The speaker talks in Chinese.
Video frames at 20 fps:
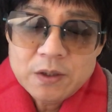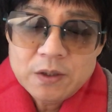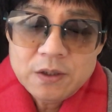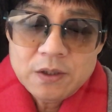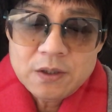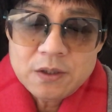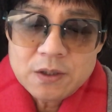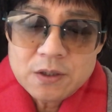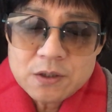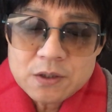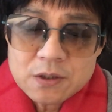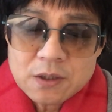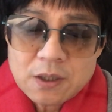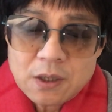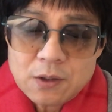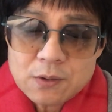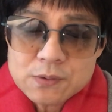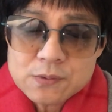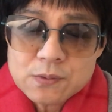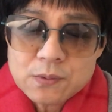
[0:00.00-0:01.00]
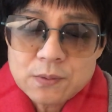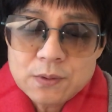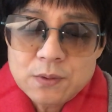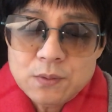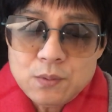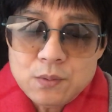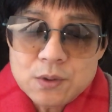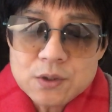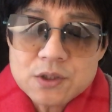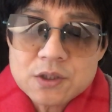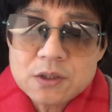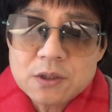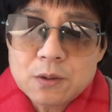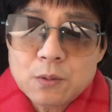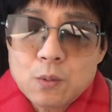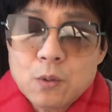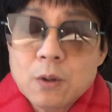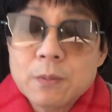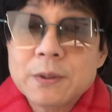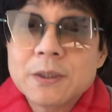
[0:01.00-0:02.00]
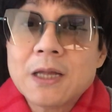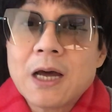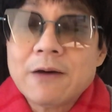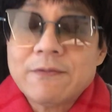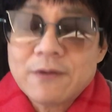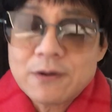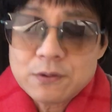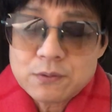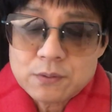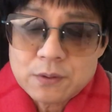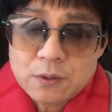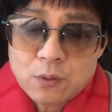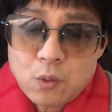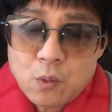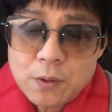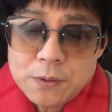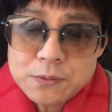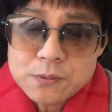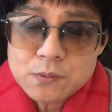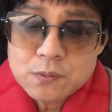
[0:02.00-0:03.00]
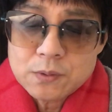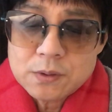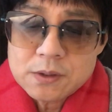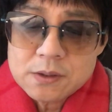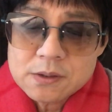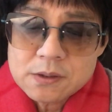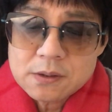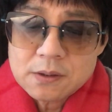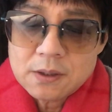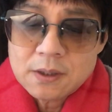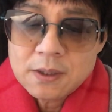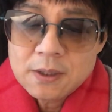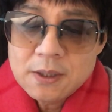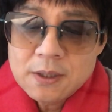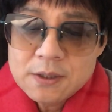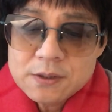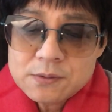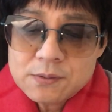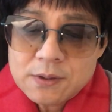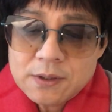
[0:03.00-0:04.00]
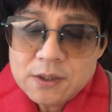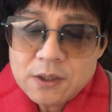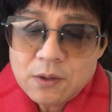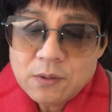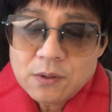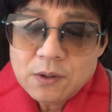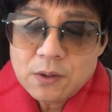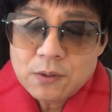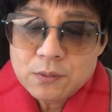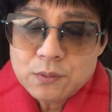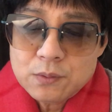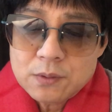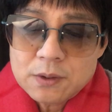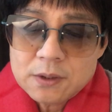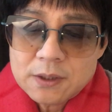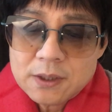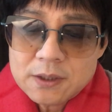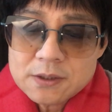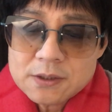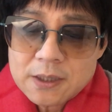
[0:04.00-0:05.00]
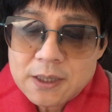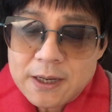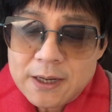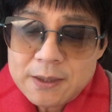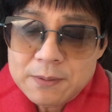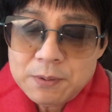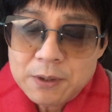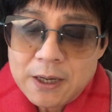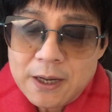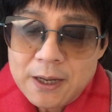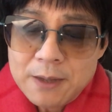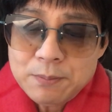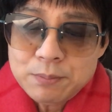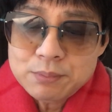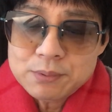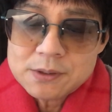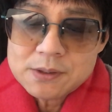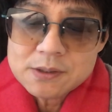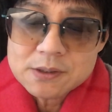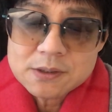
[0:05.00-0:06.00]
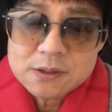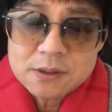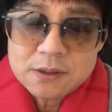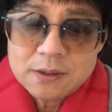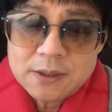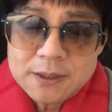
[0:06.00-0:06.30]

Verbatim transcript: 一直靠所谓预期货币大放水、宽松政策，虽然摇摇欲坠，但是还还不死心。